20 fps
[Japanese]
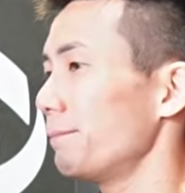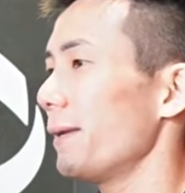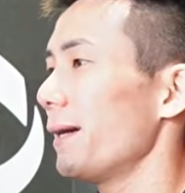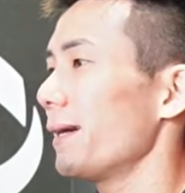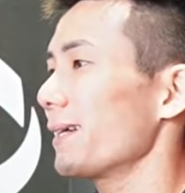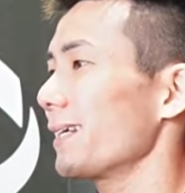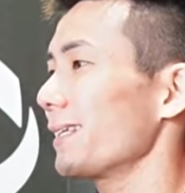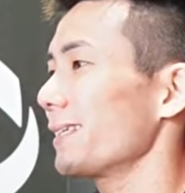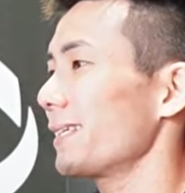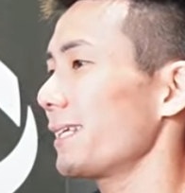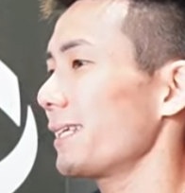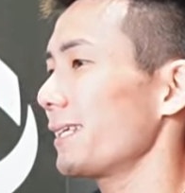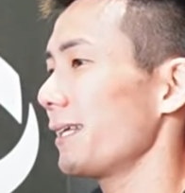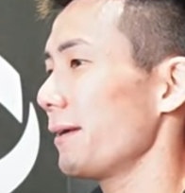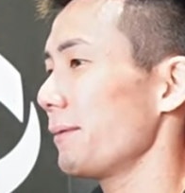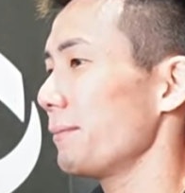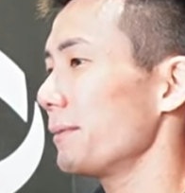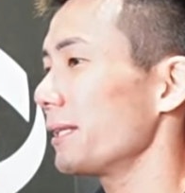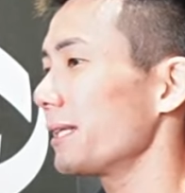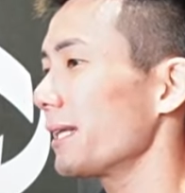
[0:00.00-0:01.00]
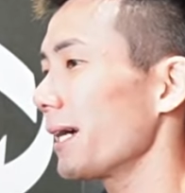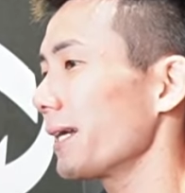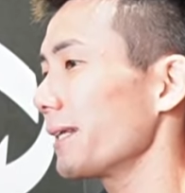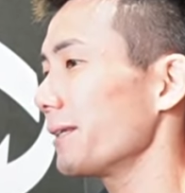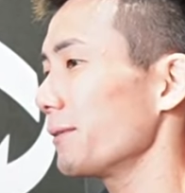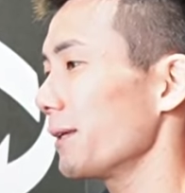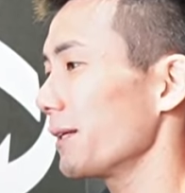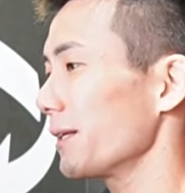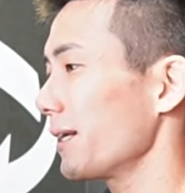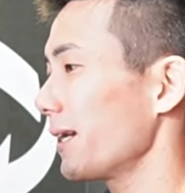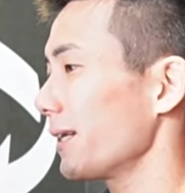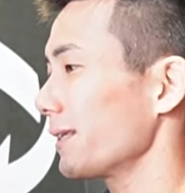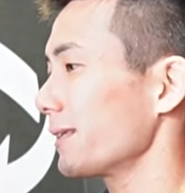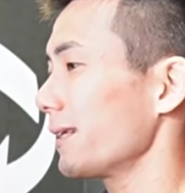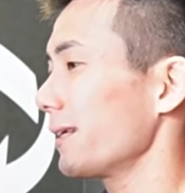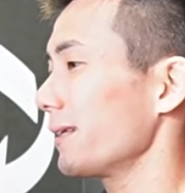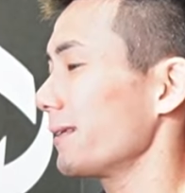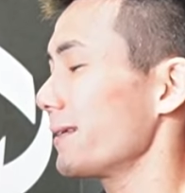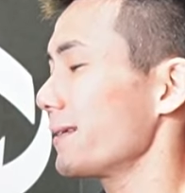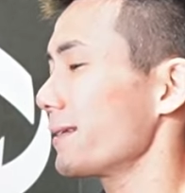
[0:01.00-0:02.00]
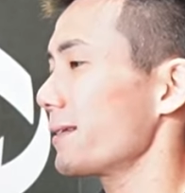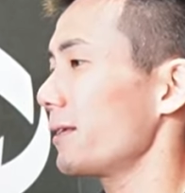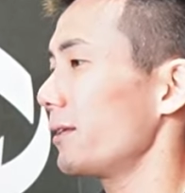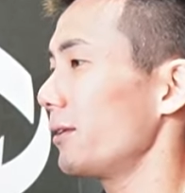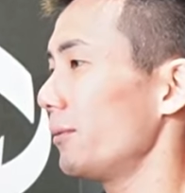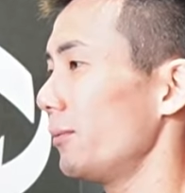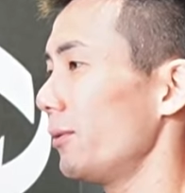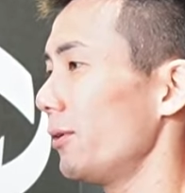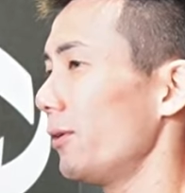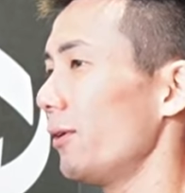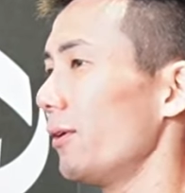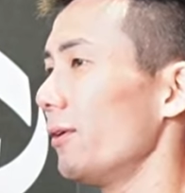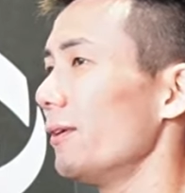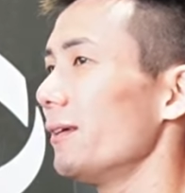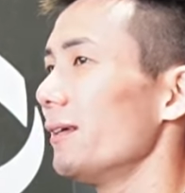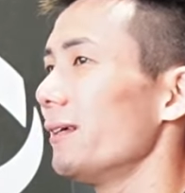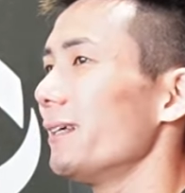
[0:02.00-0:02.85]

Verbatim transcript: ぱい上がってきて見たいのはあったんですけども